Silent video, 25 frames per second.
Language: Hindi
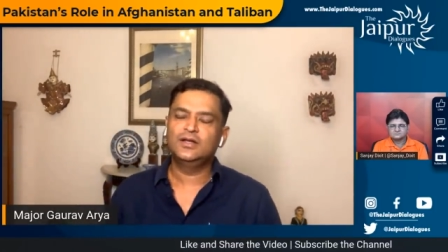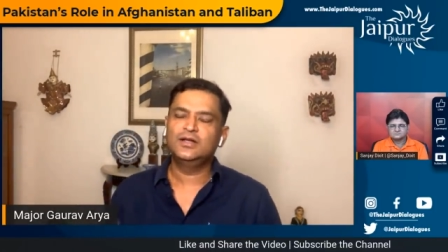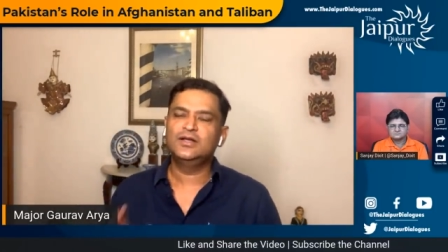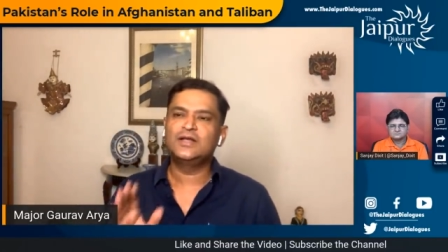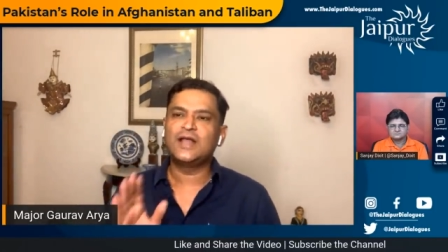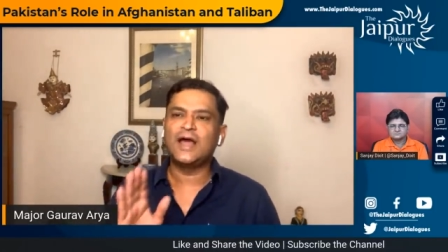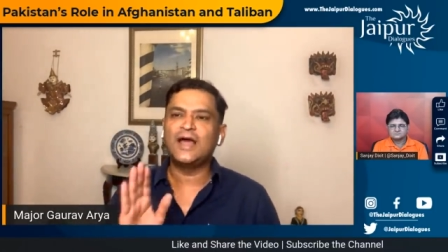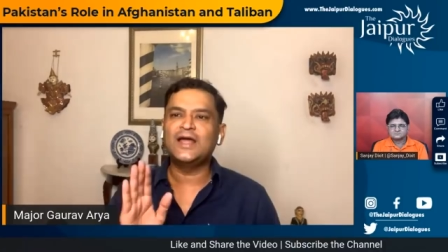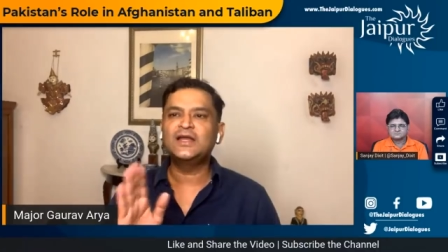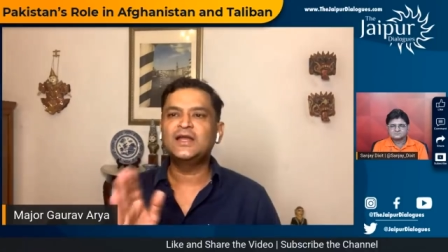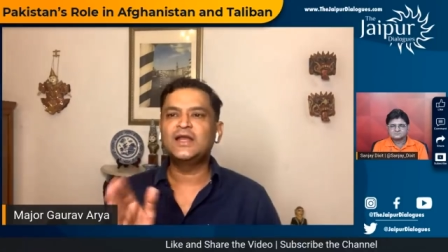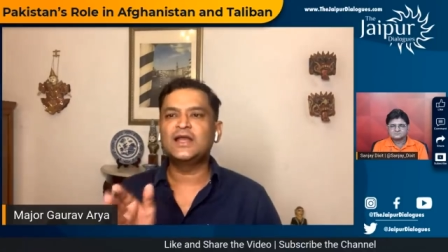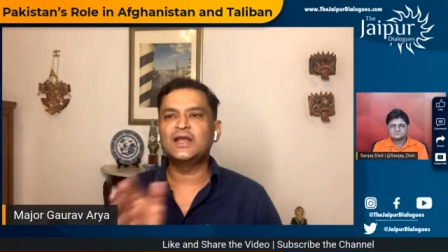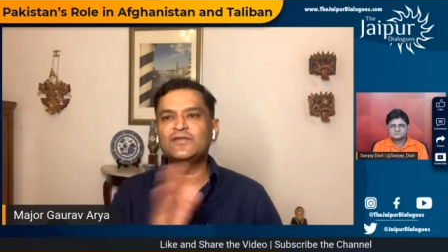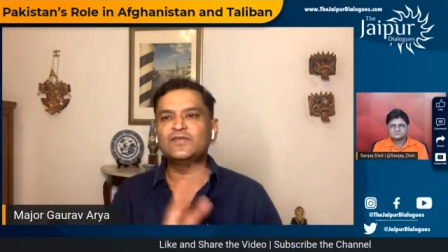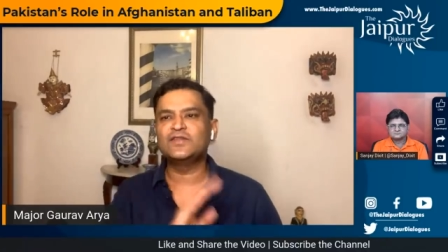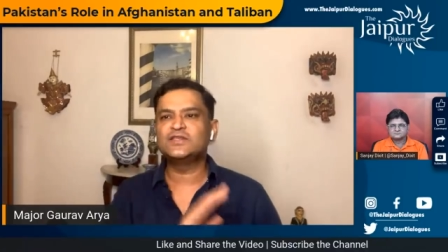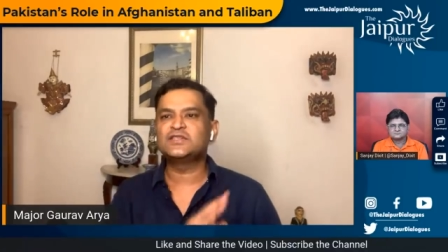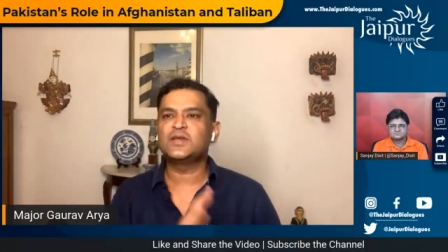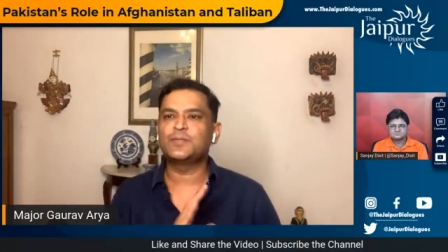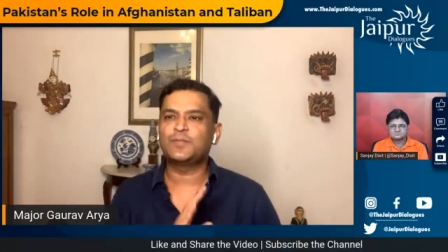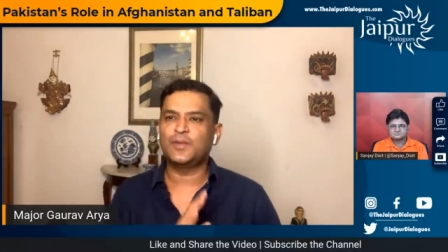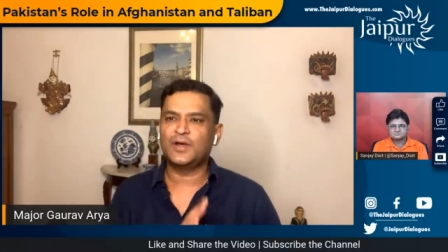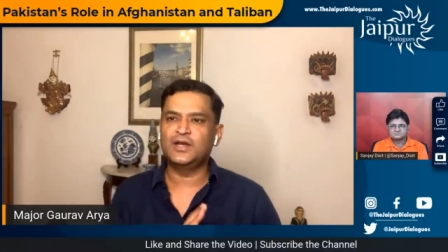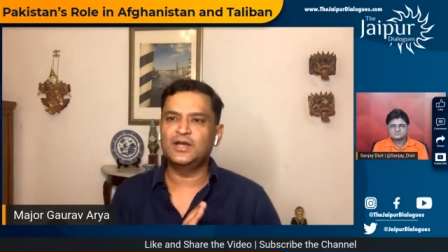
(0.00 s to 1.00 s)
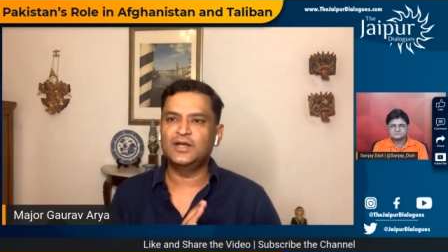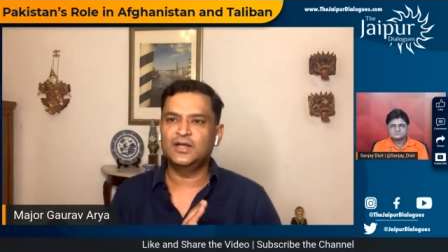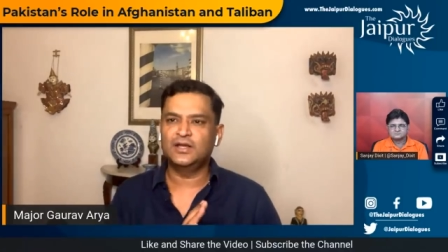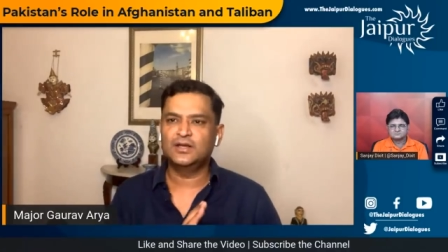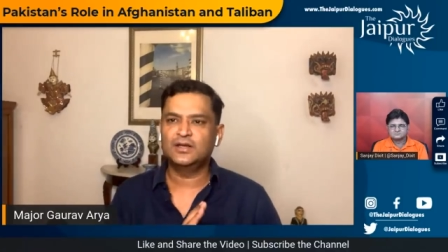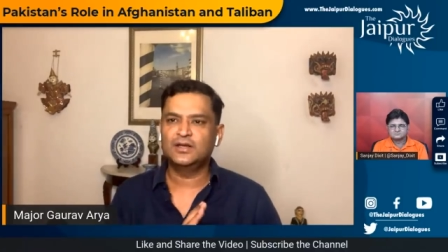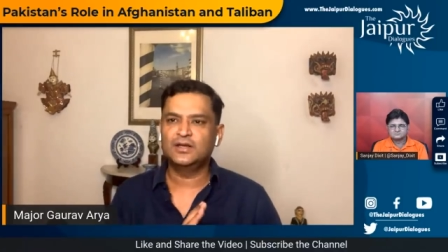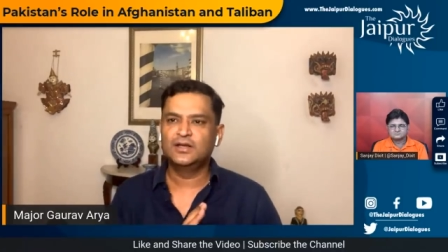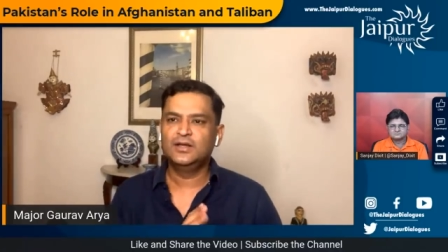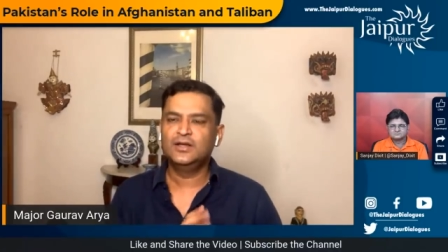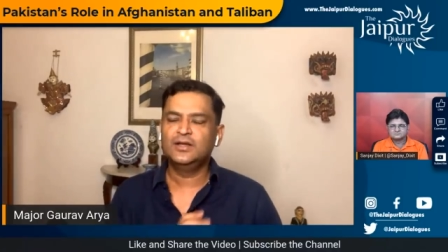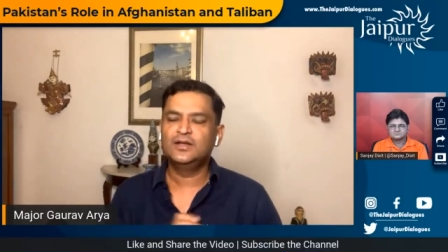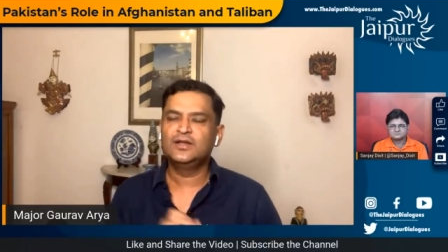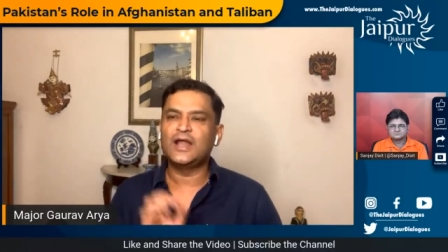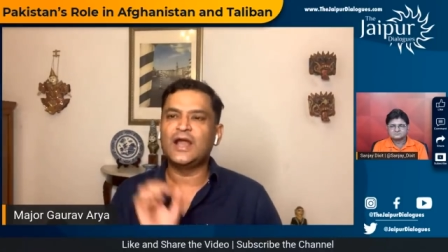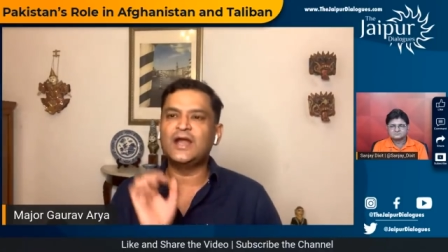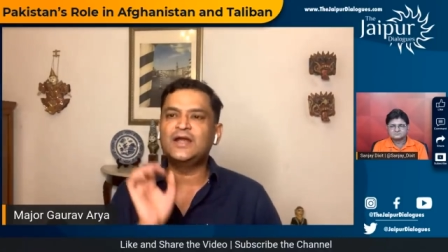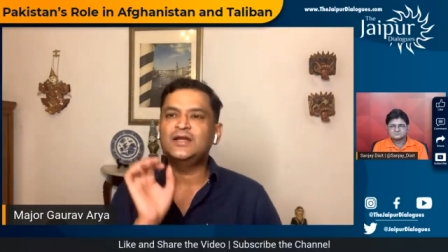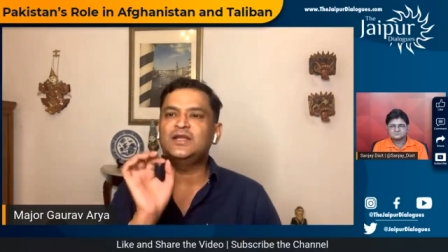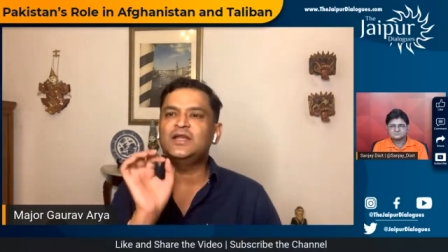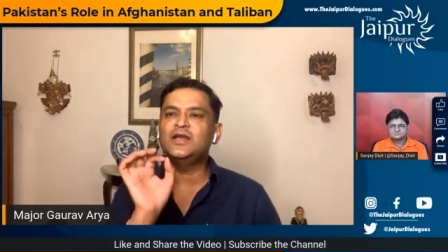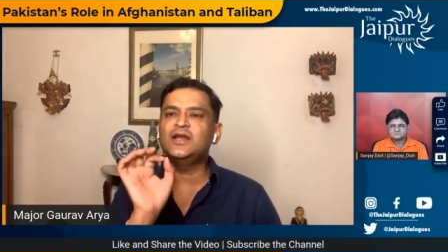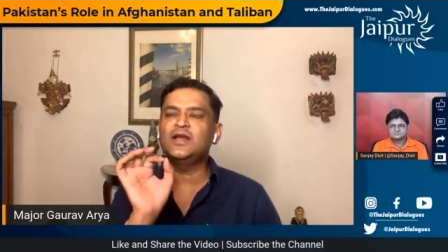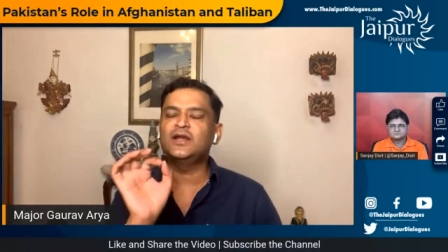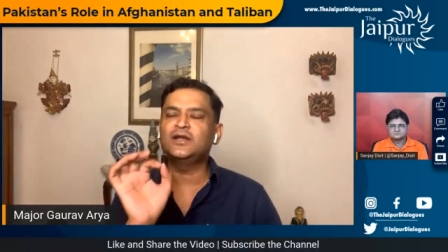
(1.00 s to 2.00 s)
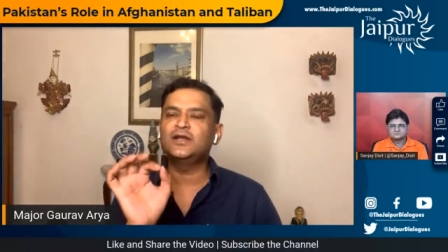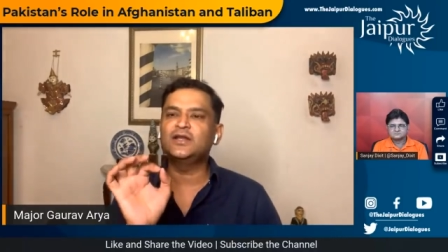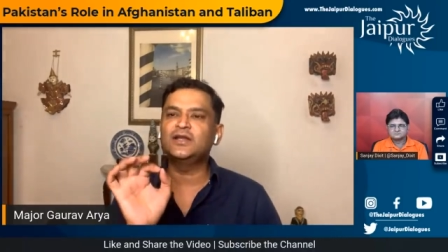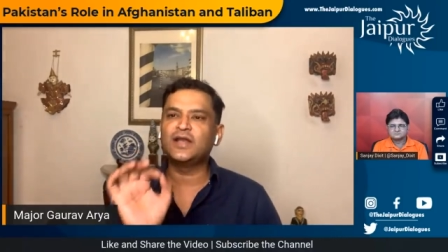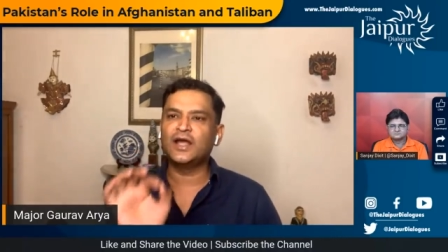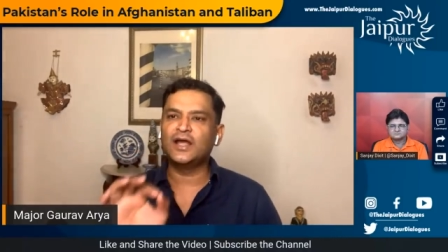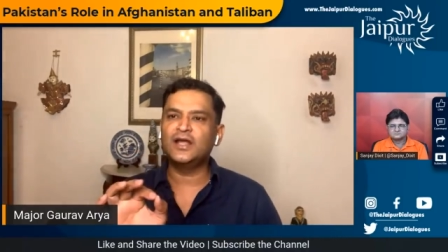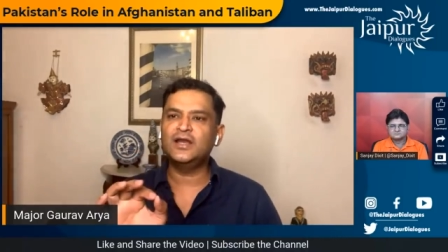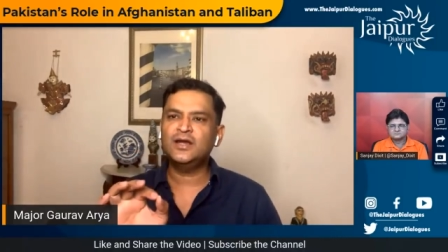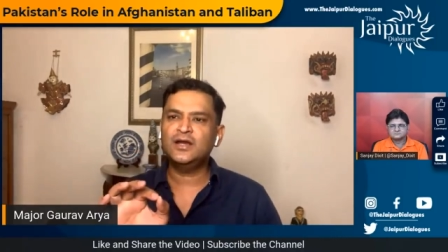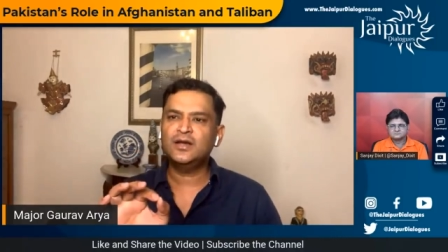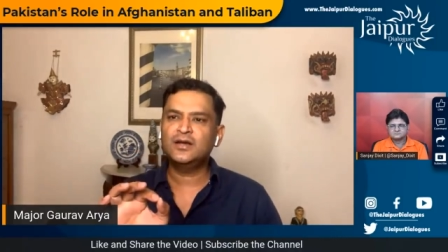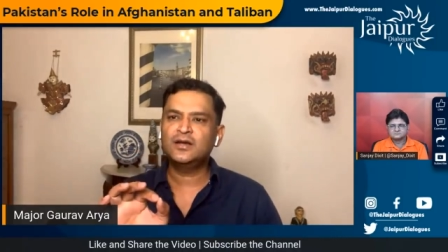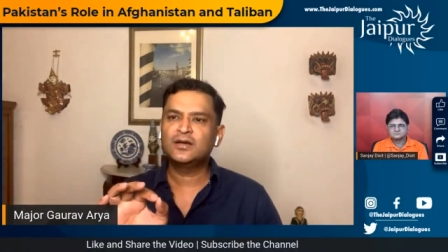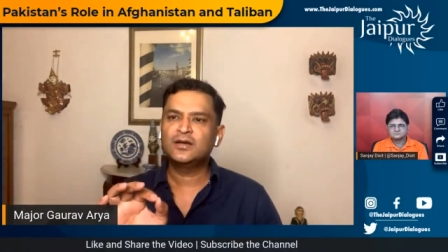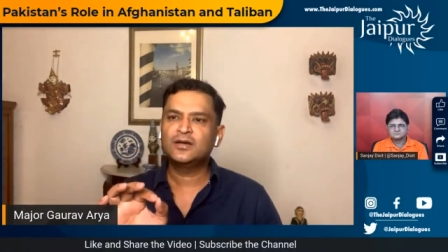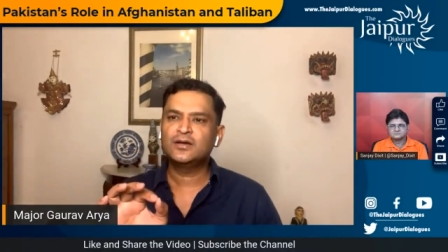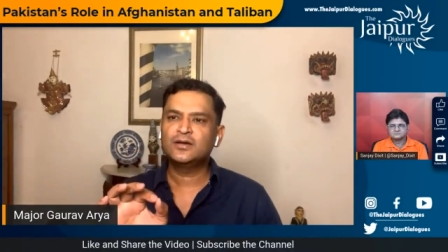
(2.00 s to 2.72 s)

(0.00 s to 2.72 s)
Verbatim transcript: नाइन इलेवन से पहले 1989